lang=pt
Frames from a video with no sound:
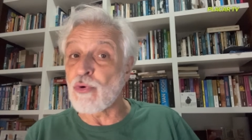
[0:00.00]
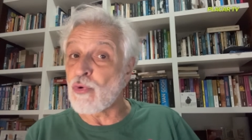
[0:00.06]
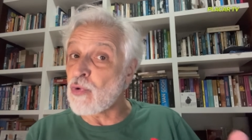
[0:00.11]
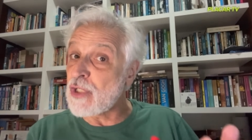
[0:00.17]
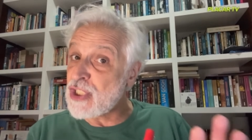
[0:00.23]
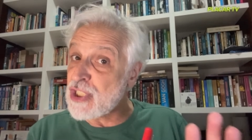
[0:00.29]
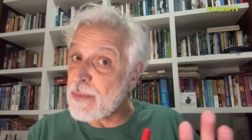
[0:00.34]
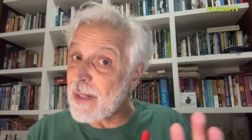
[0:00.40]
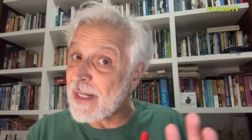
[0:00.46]
O
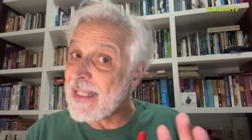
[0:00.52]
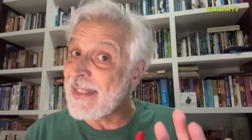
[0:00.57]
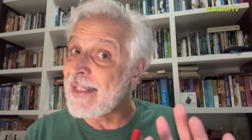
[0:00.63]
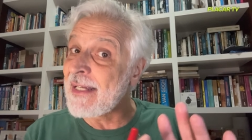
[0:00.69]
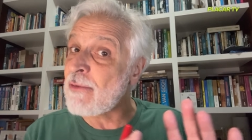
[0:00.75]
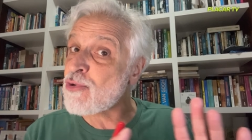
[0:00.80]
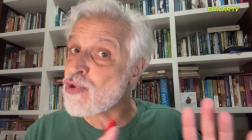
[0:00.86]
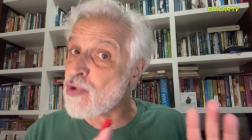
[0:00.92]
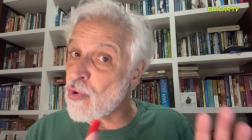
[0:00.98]
Coritiba que
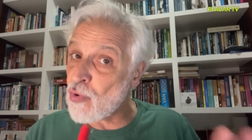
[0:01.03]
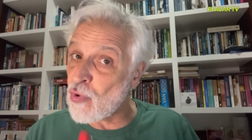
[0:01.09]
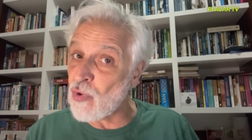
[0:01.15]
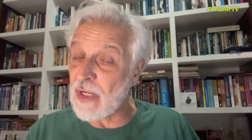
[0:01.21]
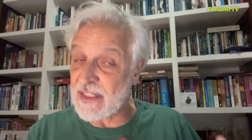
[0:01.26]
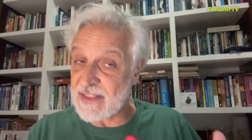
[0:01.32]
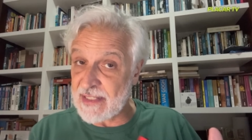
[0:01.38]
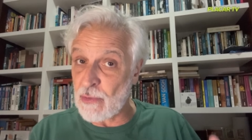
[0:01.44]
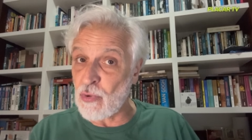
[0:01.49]
não jogou
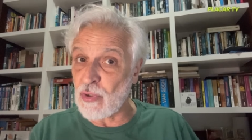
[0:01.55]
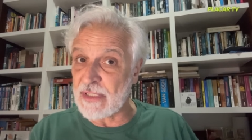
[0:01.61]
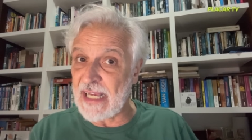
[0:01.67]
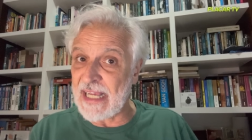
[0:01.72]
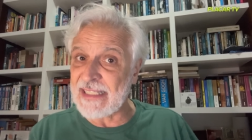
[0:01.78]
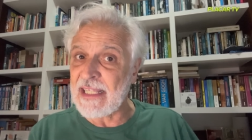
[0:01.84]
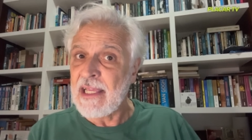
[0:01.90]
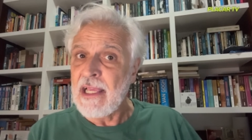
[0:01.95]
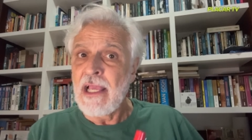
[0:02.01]
nessa
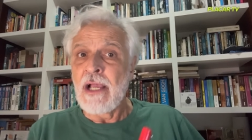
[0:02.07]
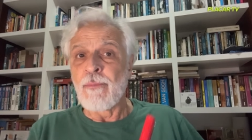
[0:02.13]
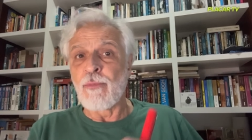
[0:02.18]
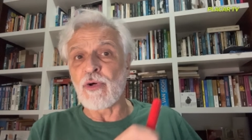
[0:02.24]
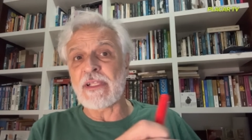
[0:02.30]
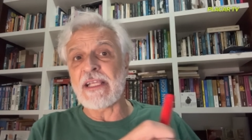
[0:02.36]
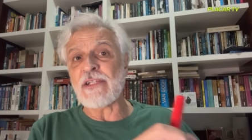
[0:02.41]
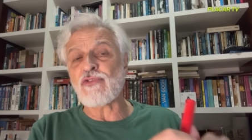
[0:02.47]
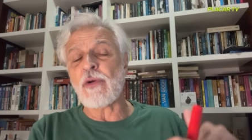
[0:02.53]
rodada,
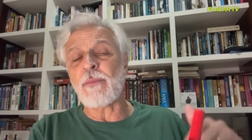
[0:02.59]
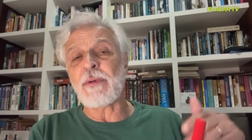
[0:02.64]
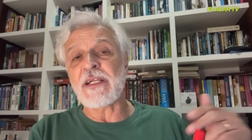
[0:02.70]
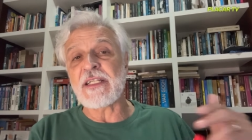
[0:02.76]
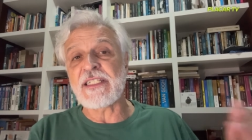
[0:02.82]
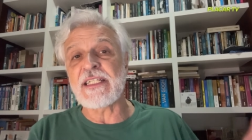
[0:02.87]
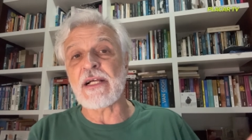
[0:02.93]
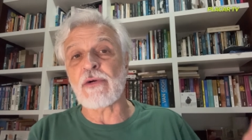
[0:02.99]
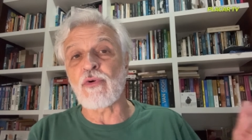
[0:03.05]
porque a sua
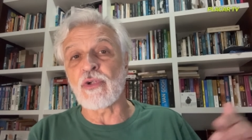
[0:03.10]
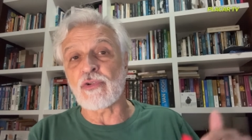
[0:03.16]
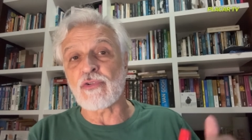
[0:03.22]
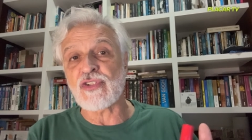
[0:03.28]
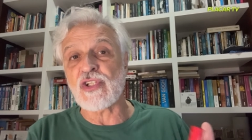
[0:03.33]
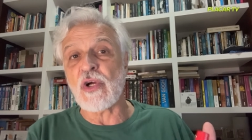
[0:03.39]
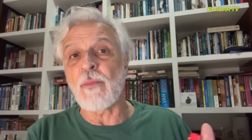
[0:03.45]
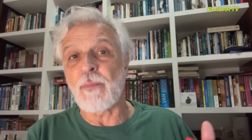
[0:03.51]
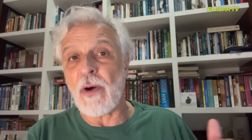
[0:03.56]
partida contra o
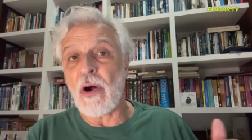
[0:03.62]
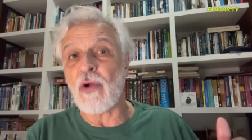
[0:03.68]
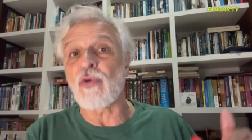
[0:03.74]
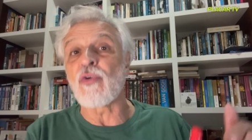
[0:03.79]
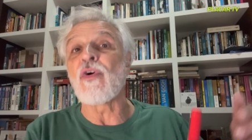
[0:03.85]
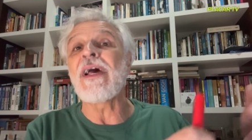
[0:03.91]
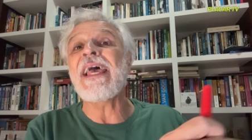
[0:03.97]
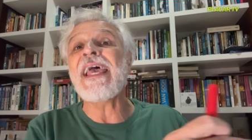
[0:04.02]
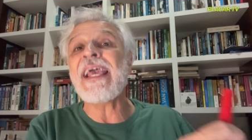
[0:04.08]
São
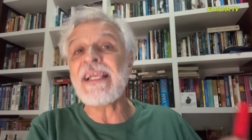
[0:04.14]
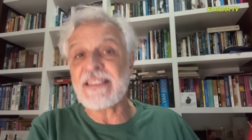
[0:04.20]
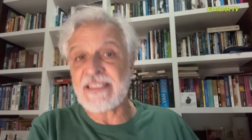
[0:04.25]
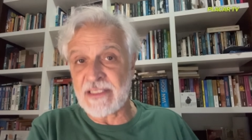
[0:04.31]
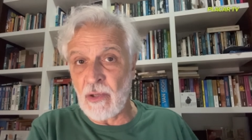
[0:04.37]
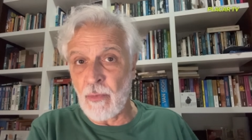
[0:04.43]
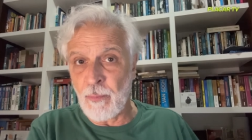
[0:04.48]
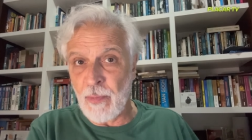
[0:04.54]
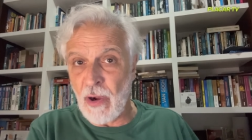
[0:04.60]
Paulo em
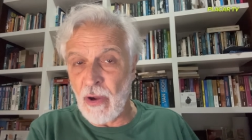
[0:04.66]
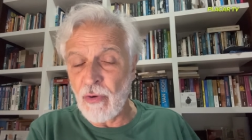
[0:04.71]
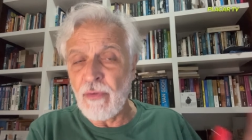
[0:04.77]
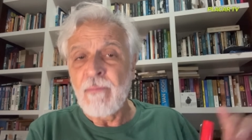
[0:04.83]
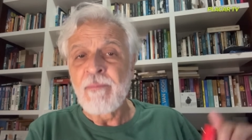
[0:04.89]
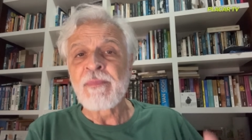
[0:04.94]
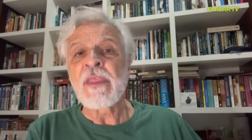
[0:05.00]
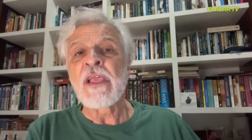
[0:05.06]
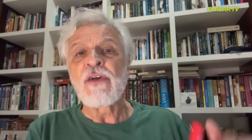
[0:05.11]
São
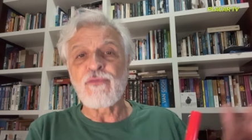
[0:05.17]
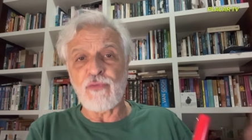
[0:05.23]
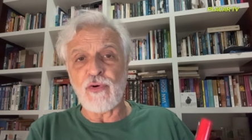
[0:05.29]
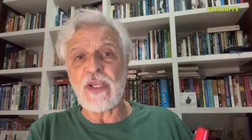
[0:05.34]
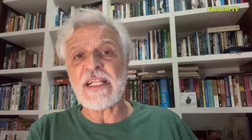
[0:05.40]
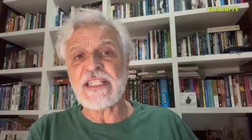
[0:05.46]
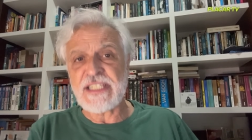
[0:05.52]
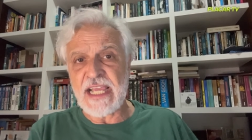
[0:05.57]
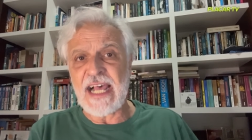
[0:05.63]
Paulo
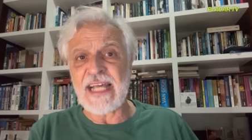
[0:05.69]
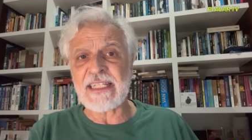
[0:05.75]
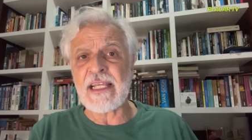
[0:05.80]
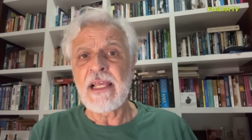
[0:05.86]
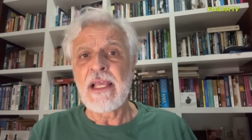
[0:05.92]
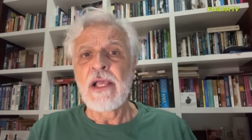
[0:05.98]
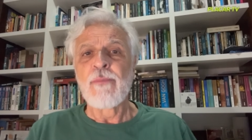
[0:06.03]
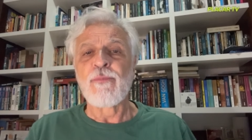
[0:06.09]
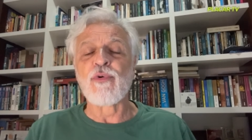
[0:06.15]
foi adiada
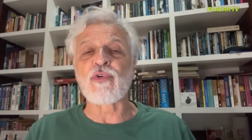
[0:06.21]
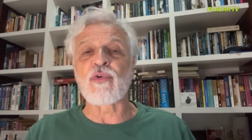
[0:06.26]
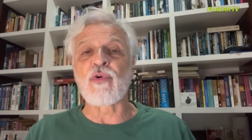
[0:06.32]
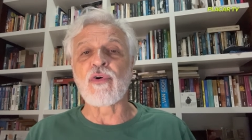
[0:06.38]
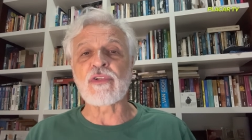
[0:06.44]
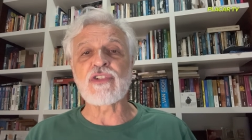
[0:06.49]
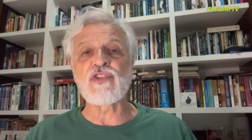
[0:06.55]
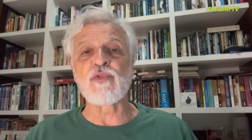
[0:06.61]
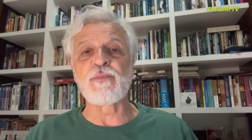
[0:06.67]
por
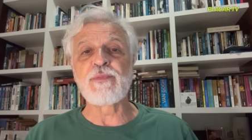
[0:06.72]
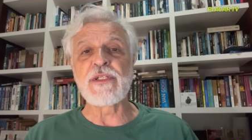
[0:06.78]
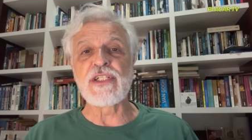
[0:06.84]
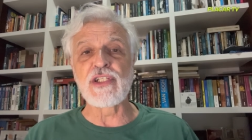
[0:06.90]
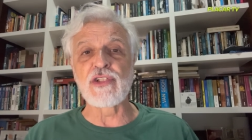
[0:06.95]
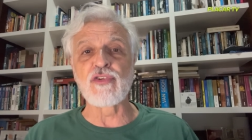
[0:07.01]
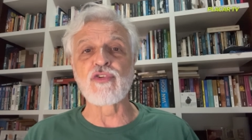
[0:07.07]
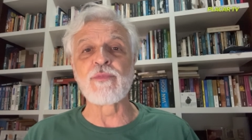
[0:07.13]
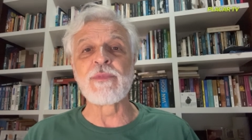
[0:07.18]
conta de um
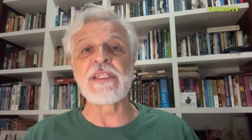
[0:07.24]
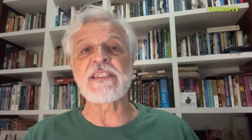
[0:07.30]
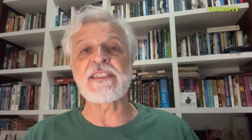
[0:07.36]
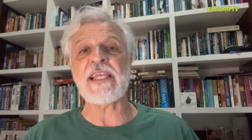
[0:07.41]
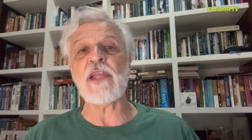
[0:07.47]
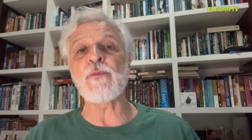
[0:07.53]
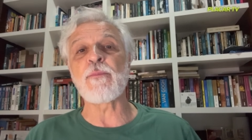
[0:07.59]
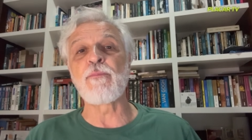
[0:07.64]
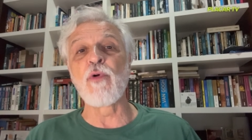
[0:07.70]
pedido do
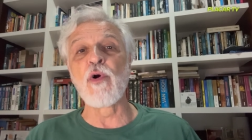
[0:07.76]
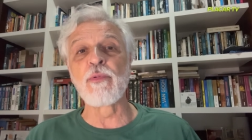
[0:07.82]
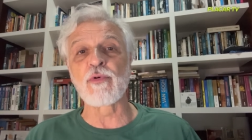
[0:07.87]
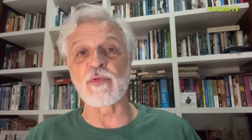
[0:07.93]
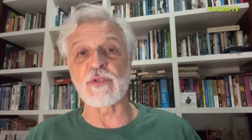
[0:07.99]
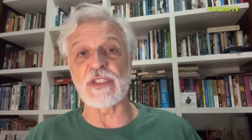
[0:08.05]
Ministério Público